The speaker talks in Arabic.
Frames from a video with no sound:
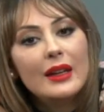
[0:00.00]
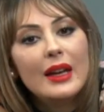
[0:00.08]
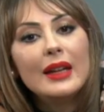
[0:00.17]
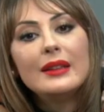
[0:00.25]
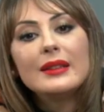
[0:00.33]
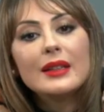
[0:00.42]

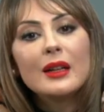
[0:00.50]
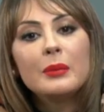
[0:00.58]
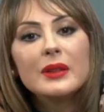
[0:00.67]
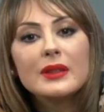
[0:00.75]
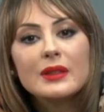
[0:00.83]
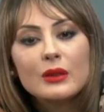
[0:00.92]
هاد
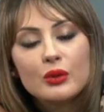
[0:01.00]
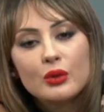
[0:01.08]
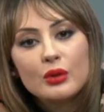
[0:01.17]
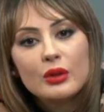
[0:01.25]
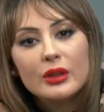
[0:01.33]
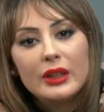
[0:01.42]
اضطرابات
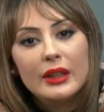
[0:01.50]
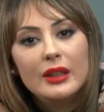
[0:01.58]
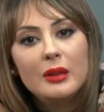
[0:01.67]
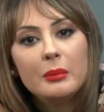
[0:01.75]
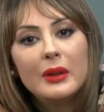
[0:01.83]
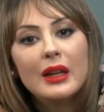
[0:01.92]
التوتر
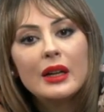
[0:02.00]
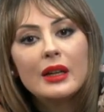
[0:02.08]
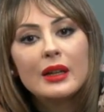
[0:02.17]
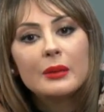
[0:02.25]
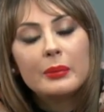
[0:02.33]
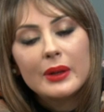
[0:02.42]
يعني من
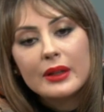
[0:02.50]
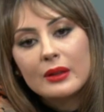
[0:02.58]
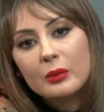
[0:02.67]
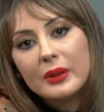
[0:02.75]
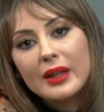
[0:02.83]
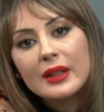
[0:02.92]

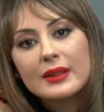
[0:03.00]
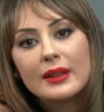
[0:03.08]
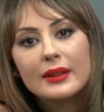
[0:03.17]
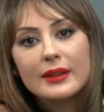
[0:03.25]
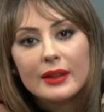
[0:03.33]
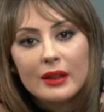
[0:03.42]
اكبر ومن اكثر
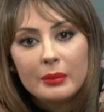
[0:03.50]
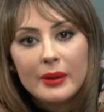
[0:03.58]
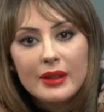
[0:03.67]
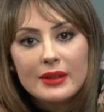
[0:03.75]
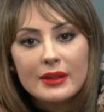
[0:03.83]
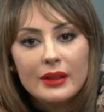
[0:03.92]
الاضطرابات